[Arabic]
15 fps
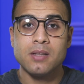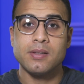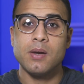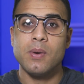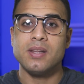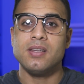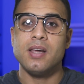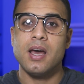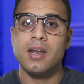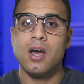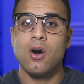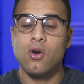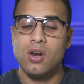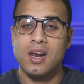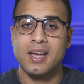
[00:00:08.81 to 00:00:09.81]
دلوقتي أنا
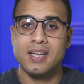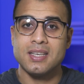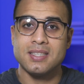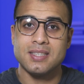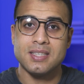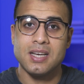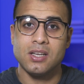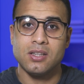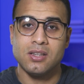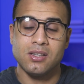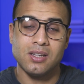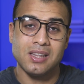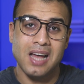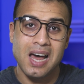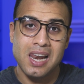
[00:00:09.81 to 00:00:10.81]
هقول لك إزاي
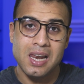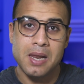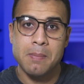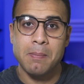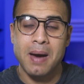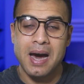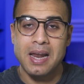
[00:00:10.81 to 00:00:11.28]
تتعلم